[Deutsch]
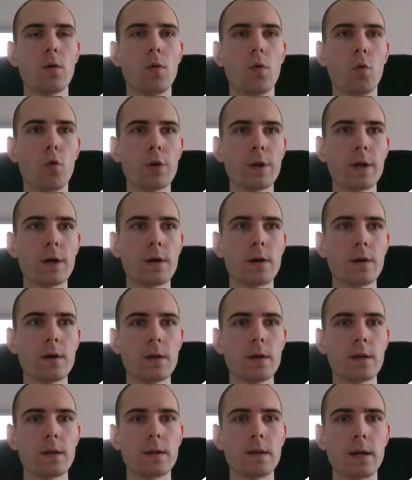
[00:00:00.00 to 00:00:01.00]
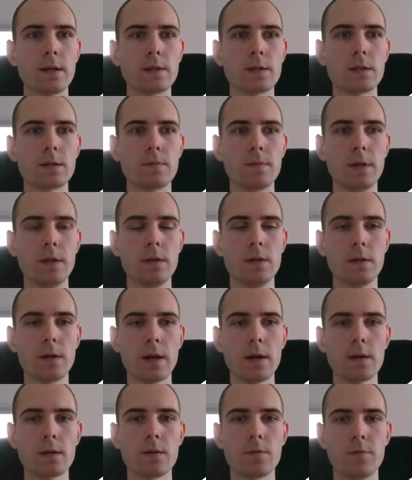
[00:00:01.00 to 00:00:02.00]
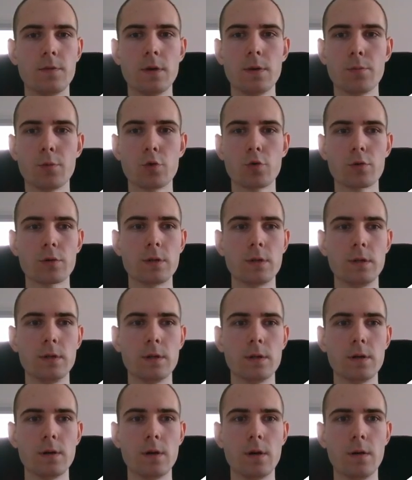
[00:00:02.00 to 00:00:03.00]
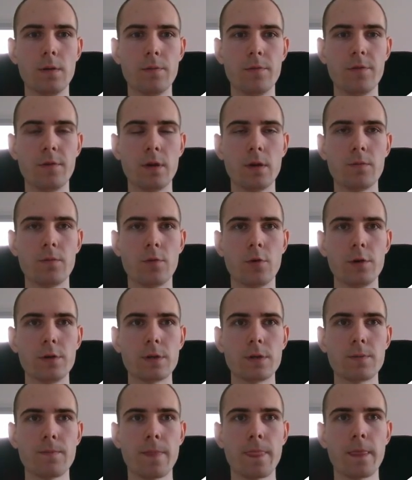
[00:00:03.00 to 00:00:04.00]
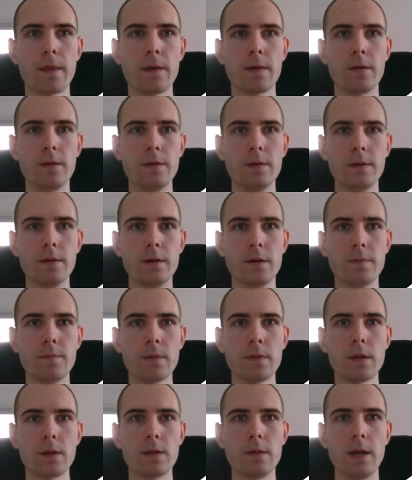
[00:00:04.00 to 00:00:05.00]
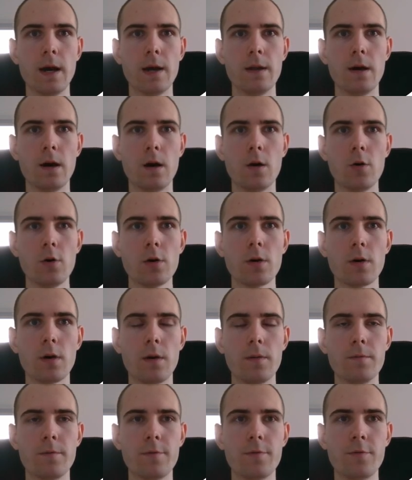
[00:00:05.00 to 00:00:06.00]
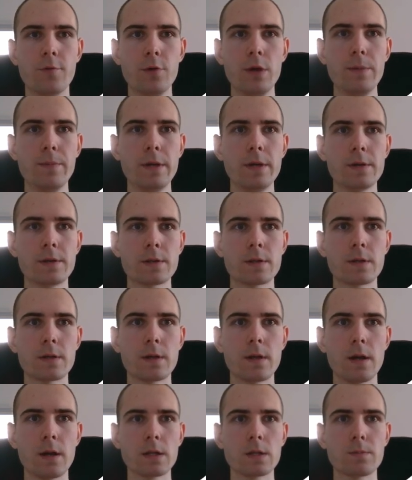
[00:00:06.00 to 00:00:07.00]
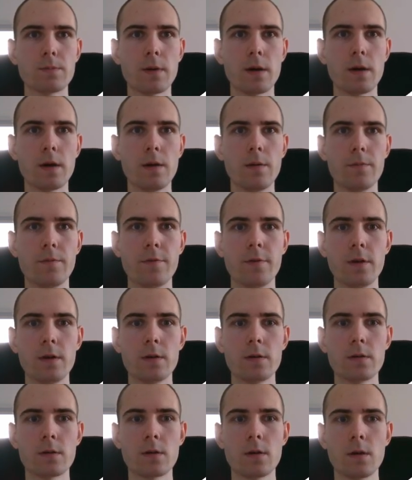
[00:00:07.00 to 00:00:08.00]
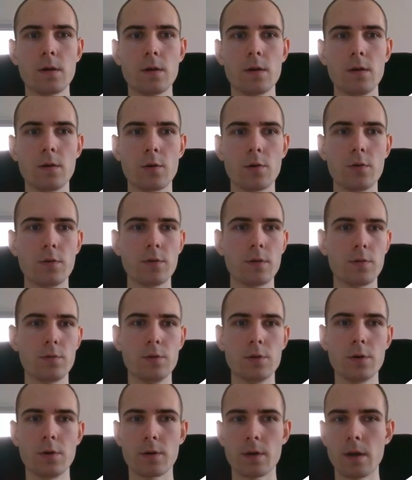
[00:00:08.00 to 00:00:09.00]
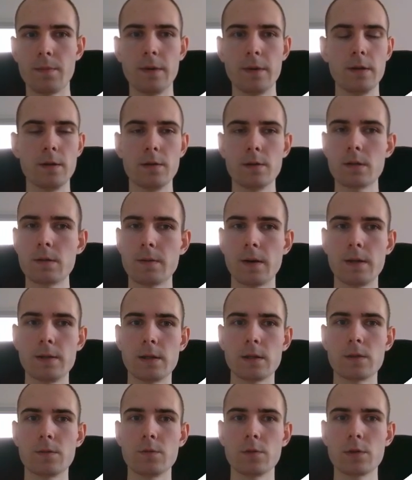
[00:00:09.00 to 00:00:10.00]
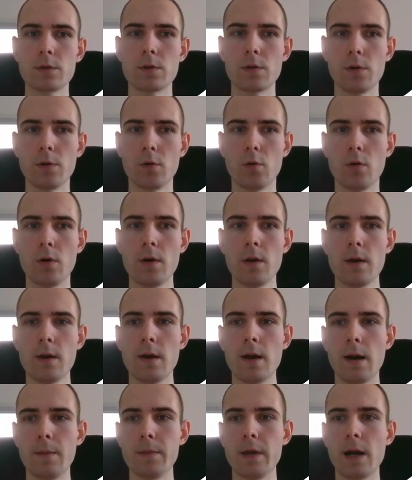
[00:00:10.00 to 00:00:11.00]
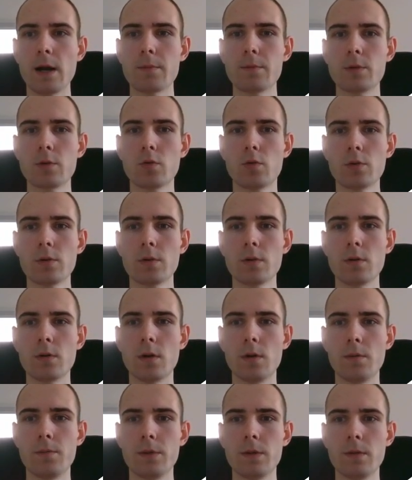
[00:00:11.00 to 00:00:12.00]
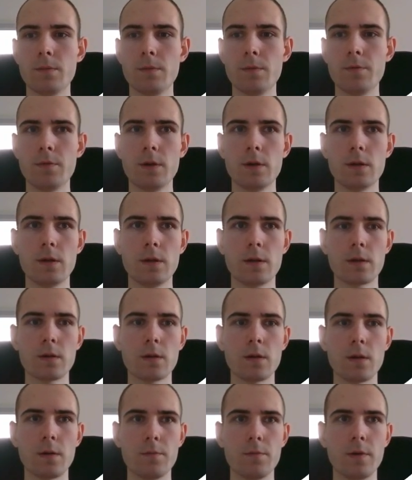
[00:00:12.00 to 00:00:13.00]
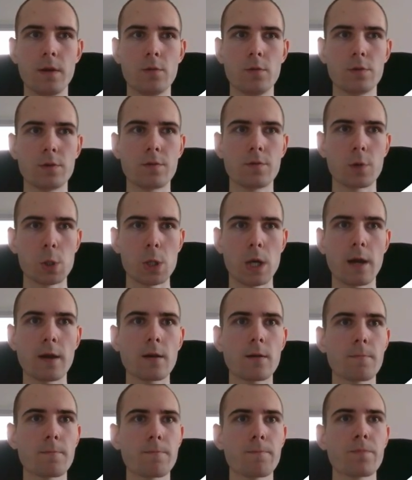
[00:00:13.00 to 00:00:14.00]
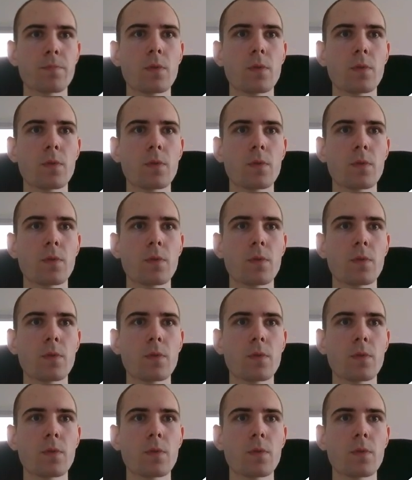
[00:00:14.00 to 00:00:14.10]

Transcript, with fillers: Oder dass, wenn ihr direkt Affiliate-Produkte hier äh, empfehlen wollt, ihr ja da auch ähm, Freebies erstmal empfehlt Ihr könnt natürlich auch gerne meine 246 Euro am Tag Methode äh, mit dem Affiliate-Link empfehlen und verschenken.